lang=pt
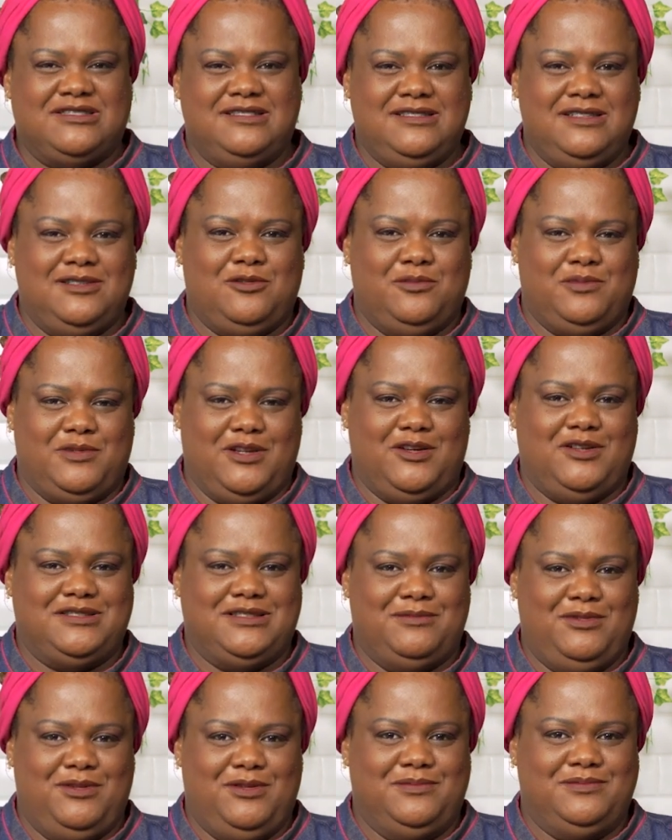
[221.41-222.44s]
Vocês viram como que o
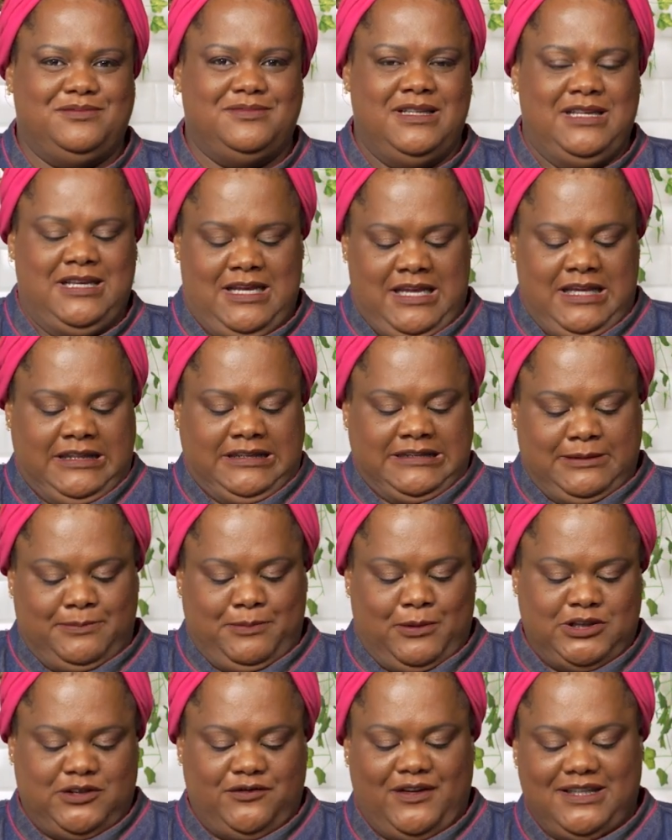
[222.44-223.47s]
negócio é bom? Você
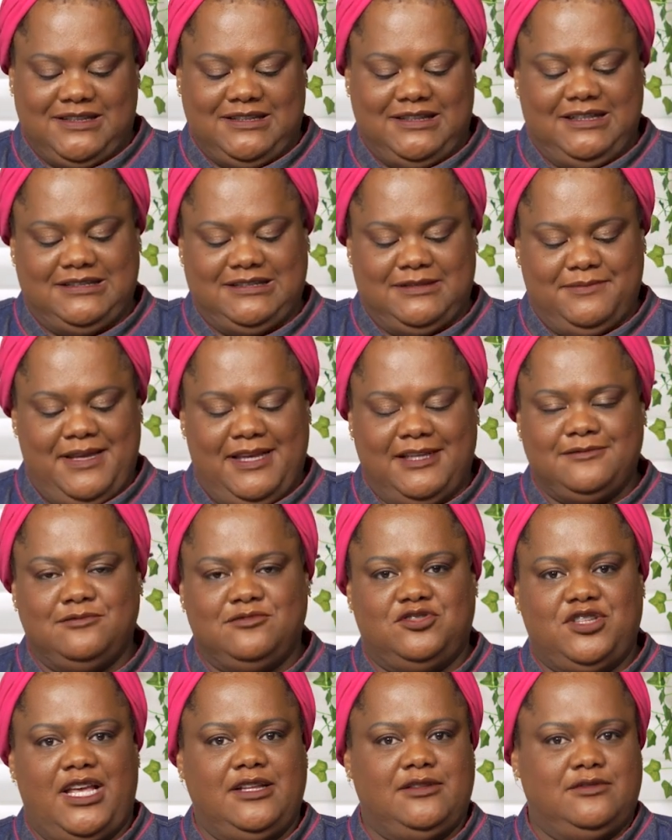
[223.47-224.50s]
pode fazer desse
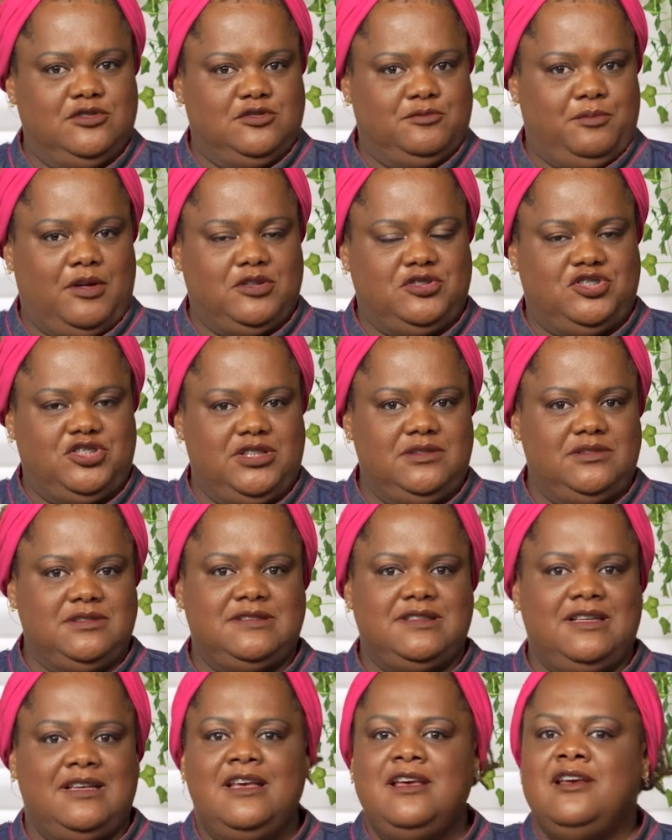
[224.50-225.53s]
mesmo jeito nos potinhos,
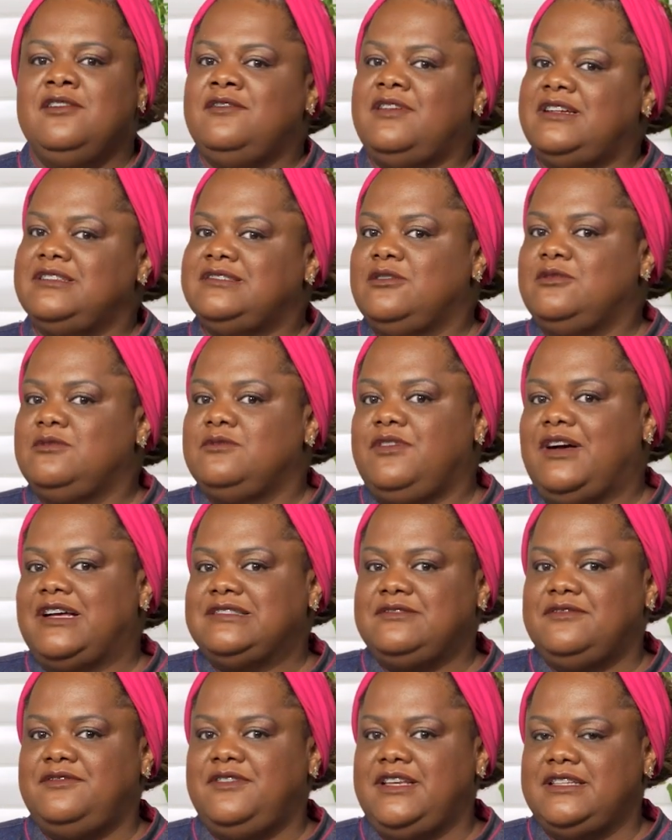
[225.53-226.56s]
fazer um
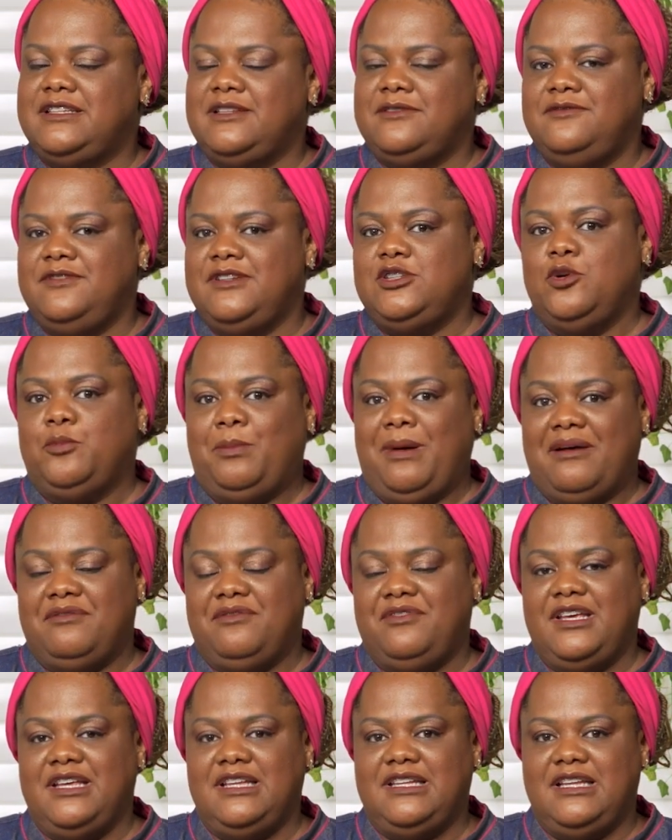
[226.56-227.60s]
face venda, vender o
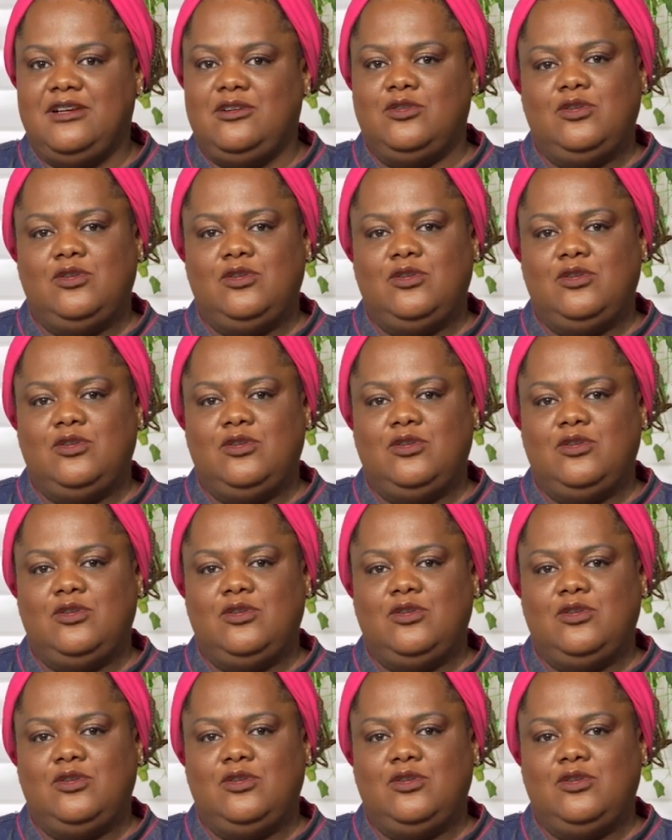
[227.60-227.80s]
pavê, né?